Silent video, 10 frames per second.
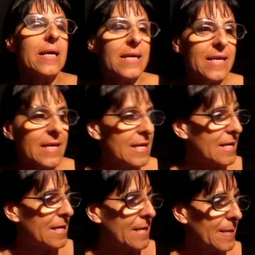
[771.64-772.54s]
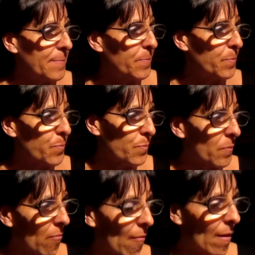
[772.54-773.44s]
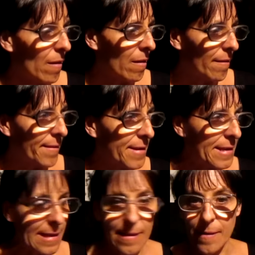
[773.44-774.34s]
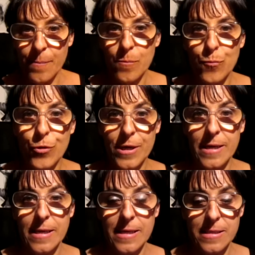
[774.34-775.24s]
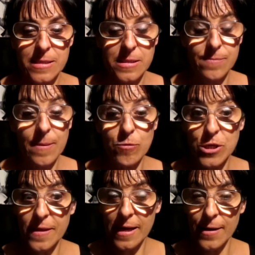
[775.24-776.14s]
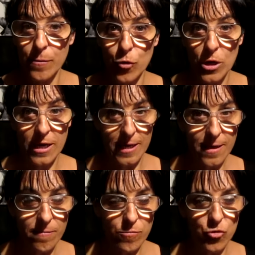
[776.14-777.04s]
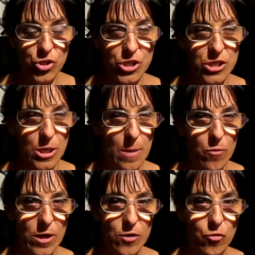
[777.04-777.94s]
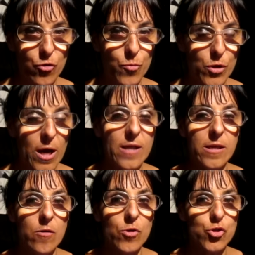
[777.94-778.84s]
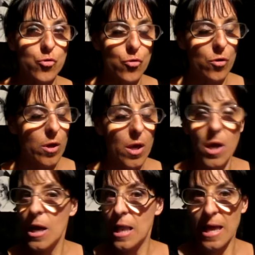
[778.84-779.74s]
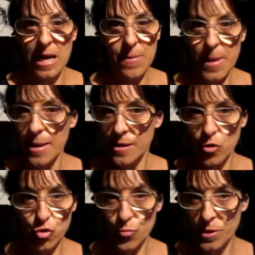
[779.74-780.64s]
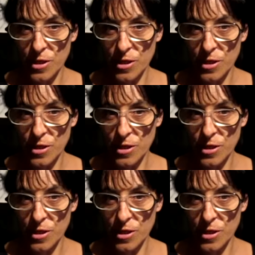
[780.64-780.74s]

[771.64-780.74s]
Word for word: Y, y nada, pues vamos a dejar el blog aquí. No sé si será muy largo o no, porque ahora tengo eso, la cámara la tengo súper